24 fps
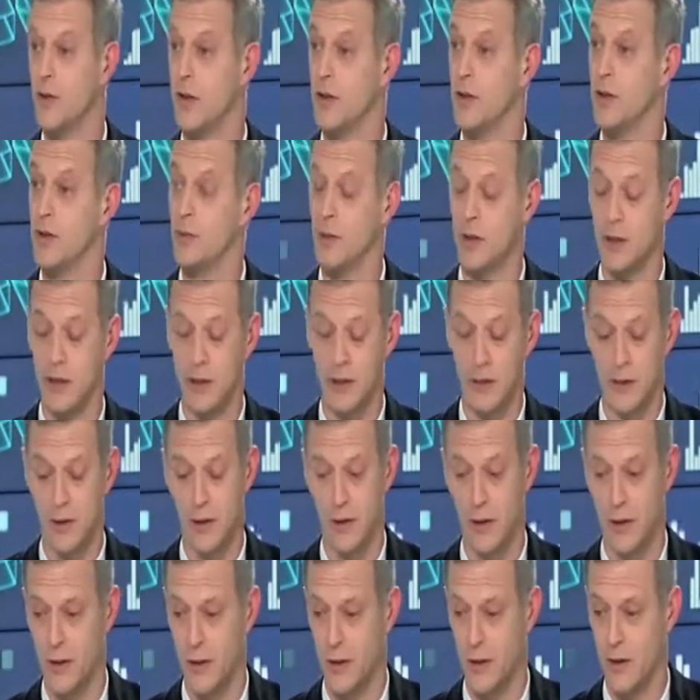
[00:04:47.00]
le
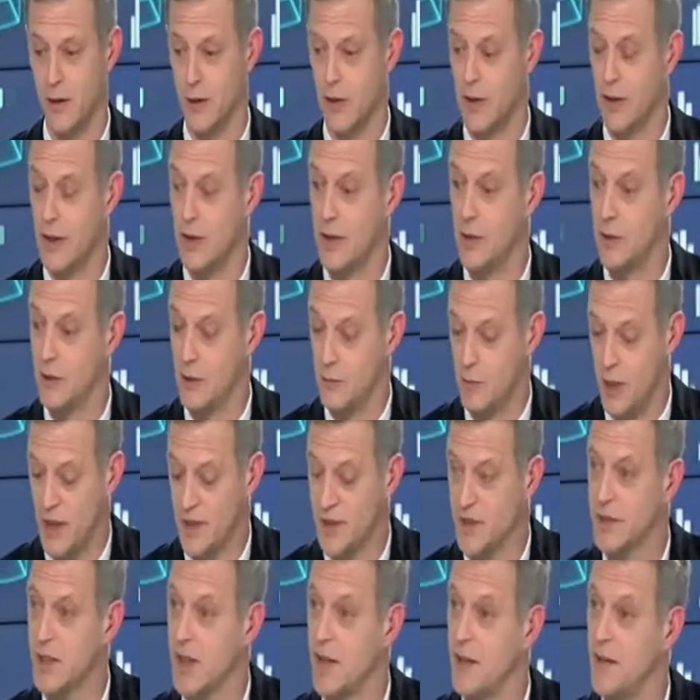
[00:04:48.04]
gouvernement, le
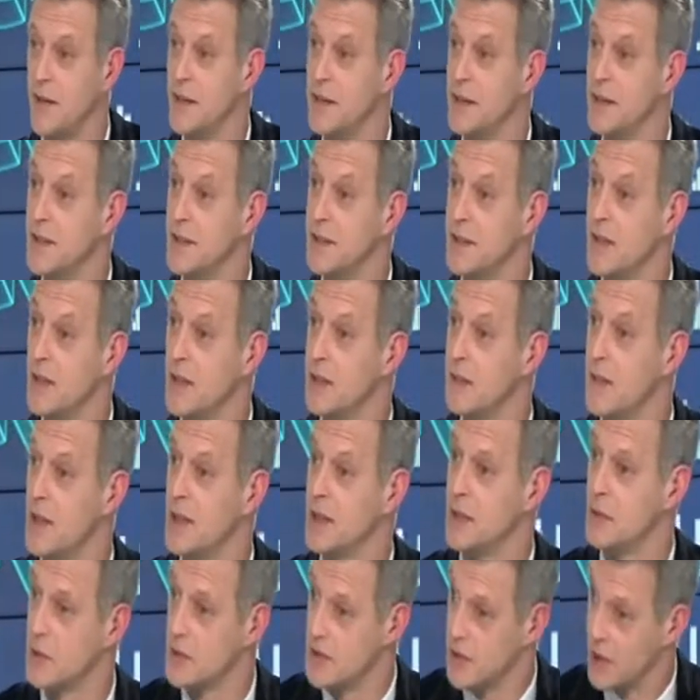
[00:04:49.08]
parti travailliste et le
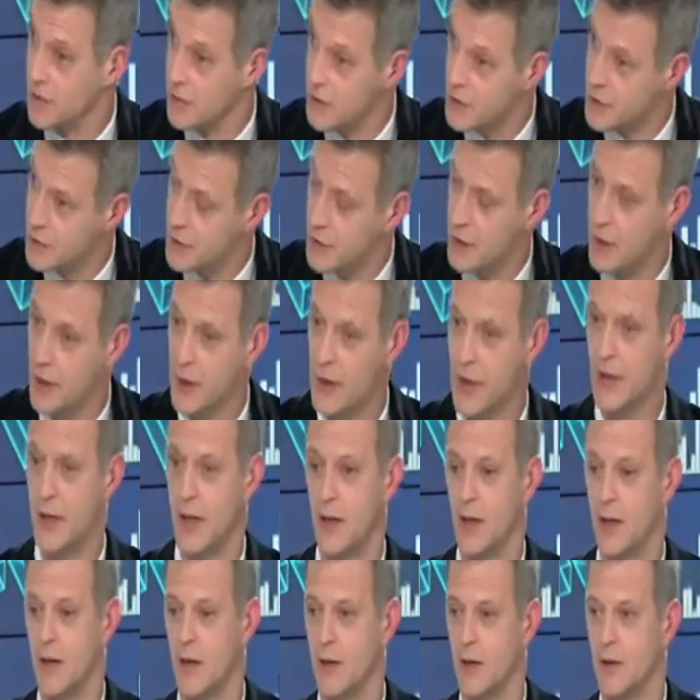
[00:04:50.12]
parti conservateur.
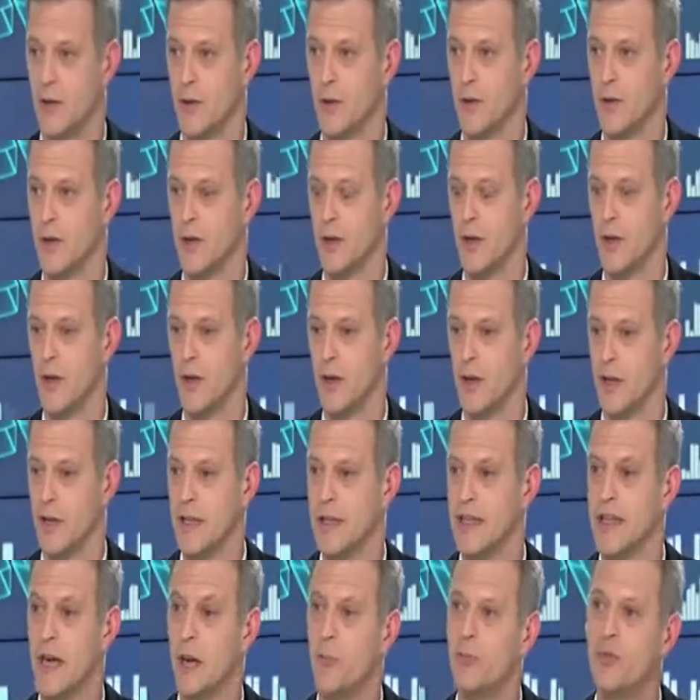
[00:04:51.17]
donc,
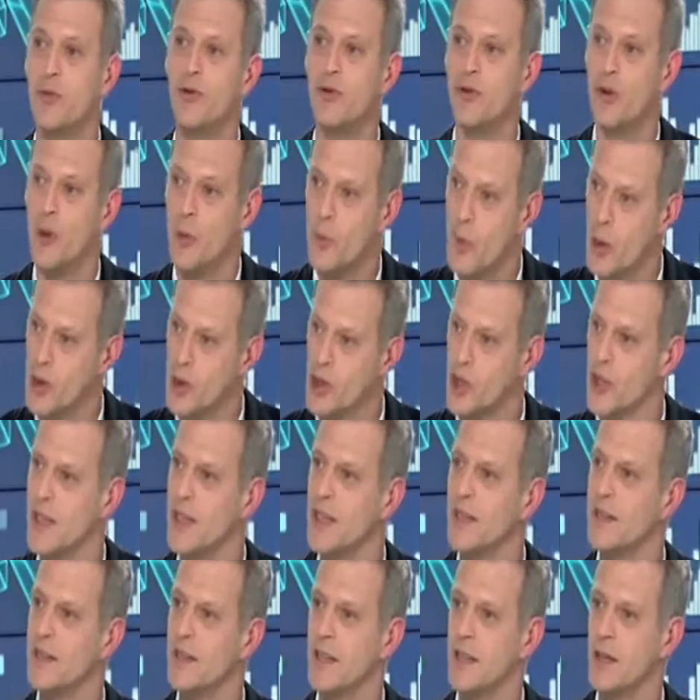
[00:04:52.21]
il n'y a plus
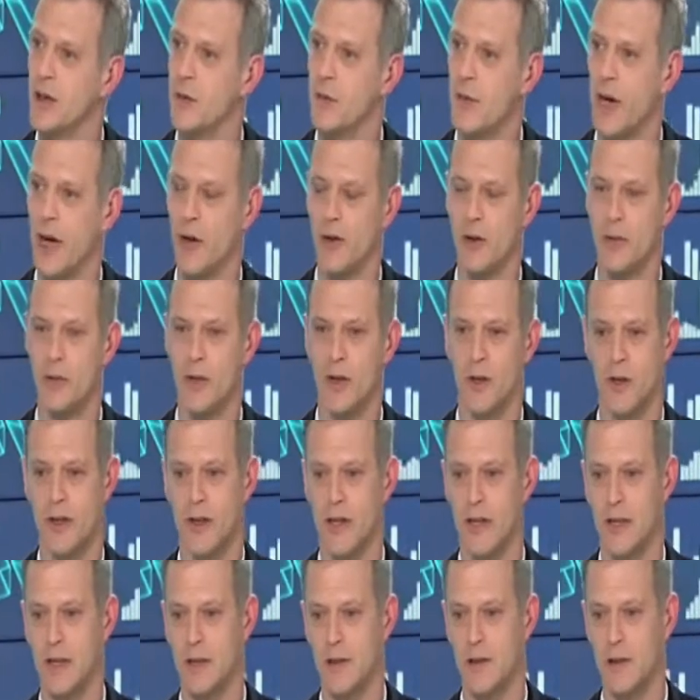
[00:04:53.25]
d'homogénéité au
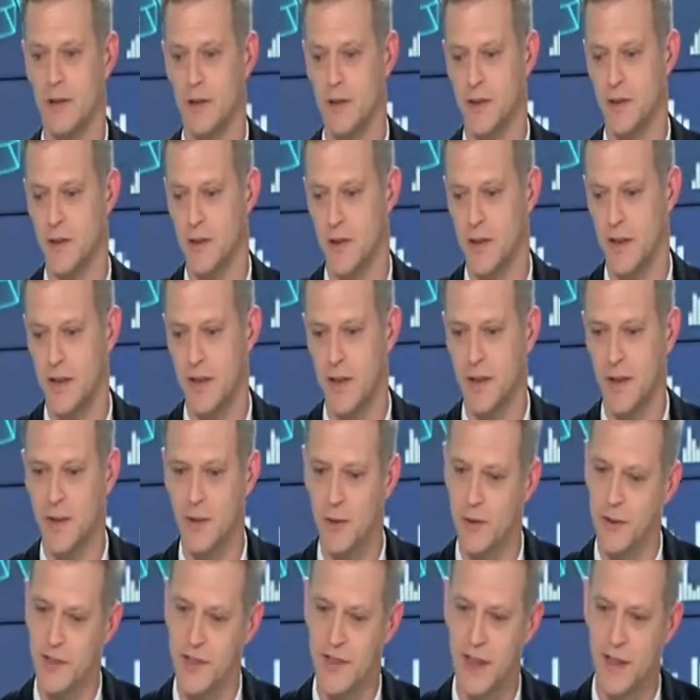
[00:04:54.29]
Parlement et ceci a
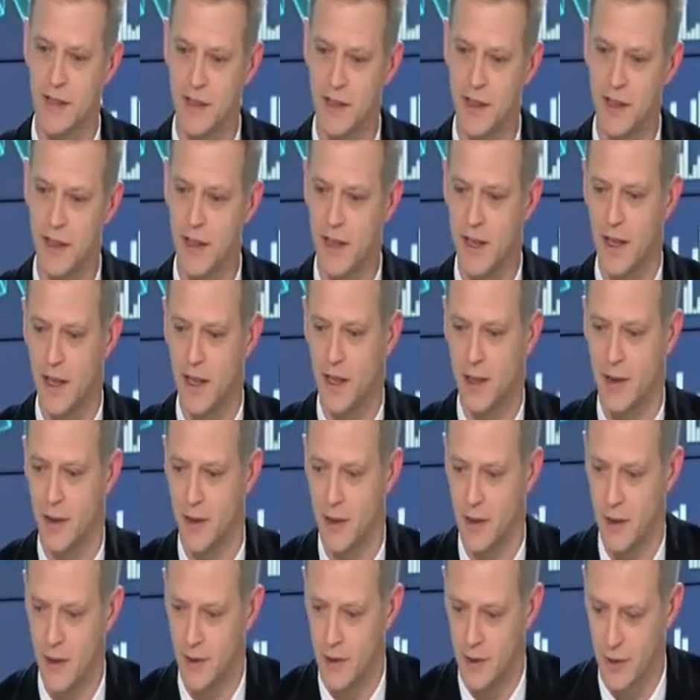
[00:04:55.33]
été constaté
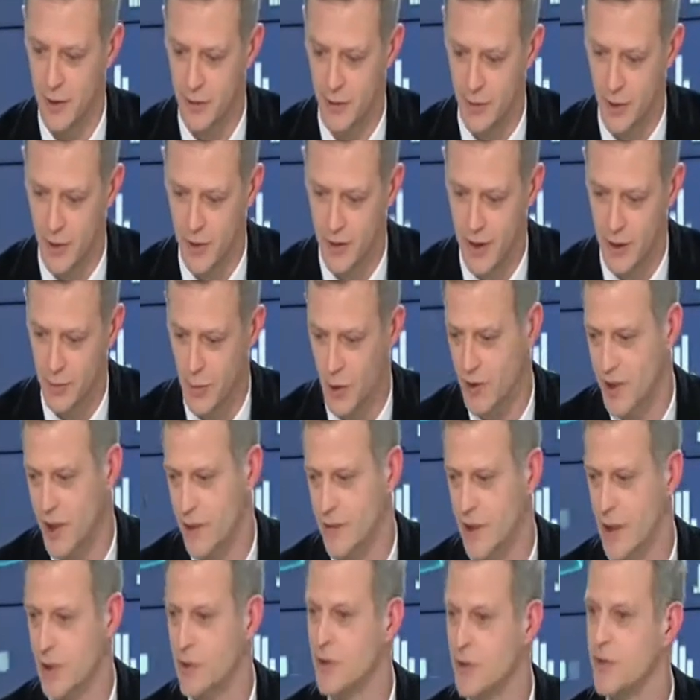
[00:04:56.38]
notamment notamment au
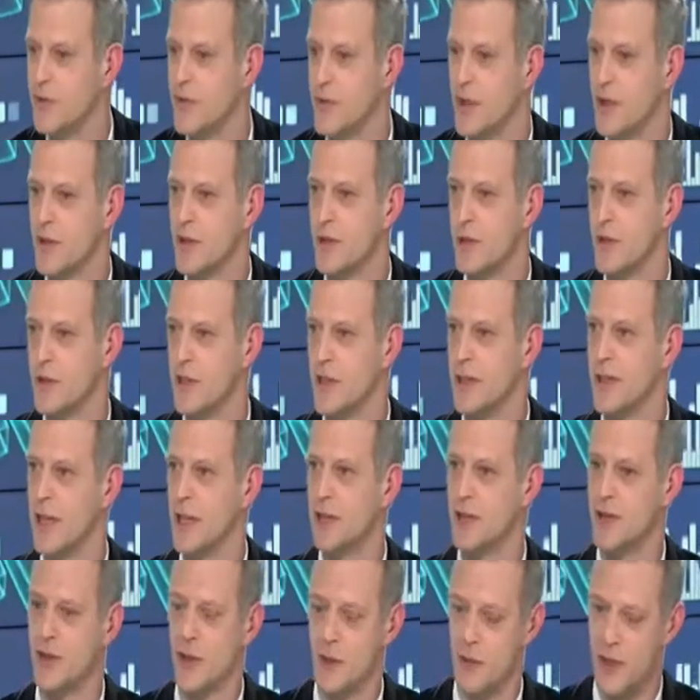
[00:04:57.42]
travers du vote euh, d'il
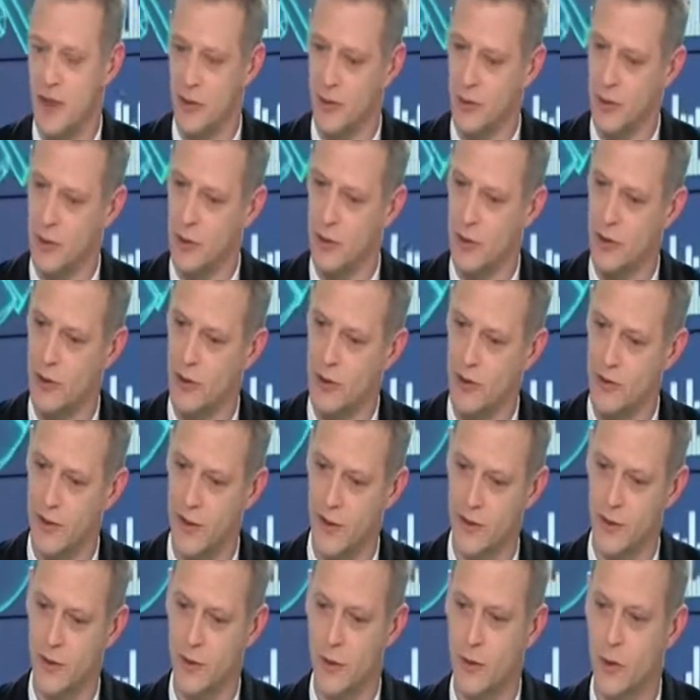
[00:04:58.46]
y a une semaine, donc le,
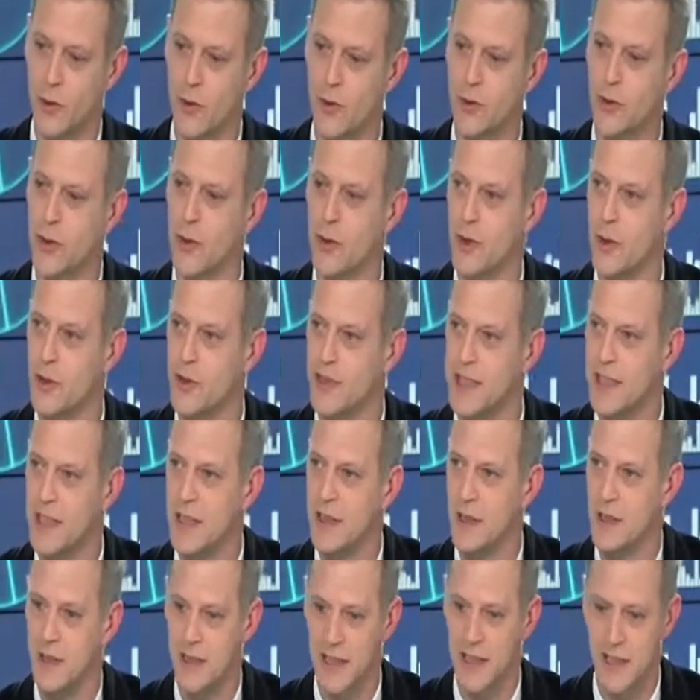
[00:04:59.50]
vote contre le
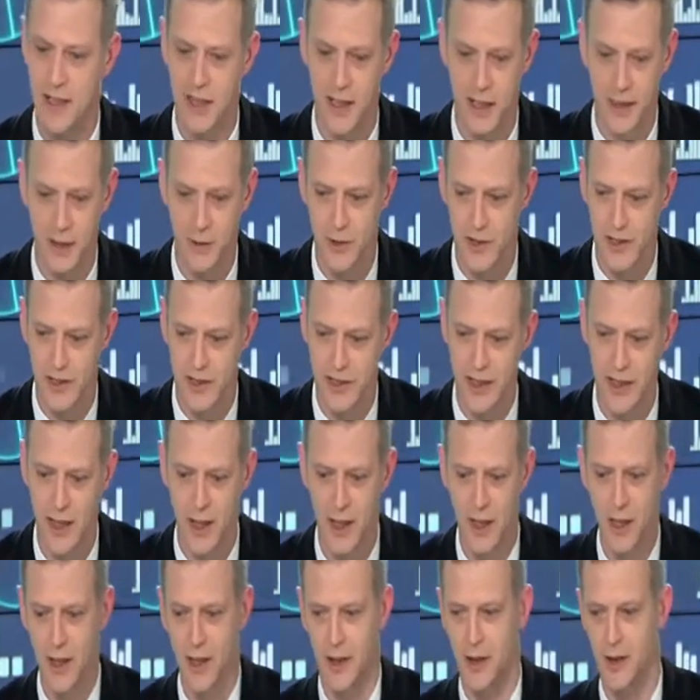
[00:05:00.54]
deal qui a réussi
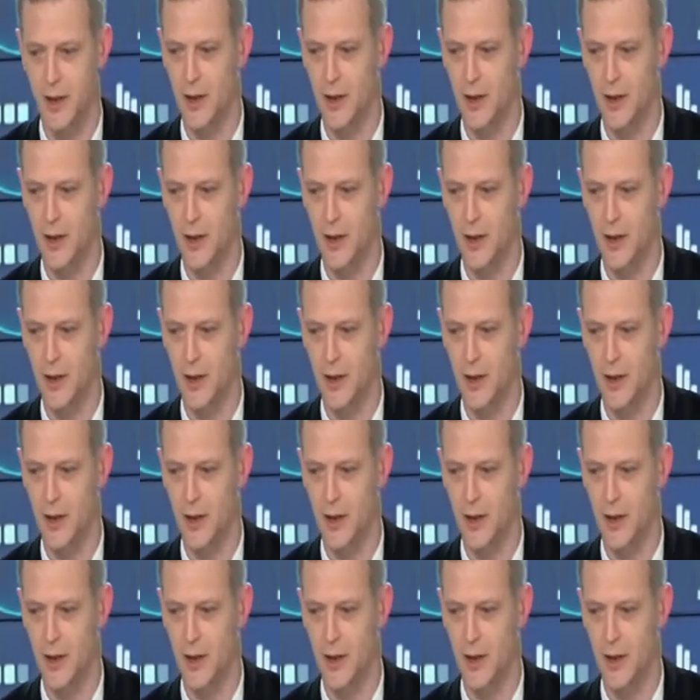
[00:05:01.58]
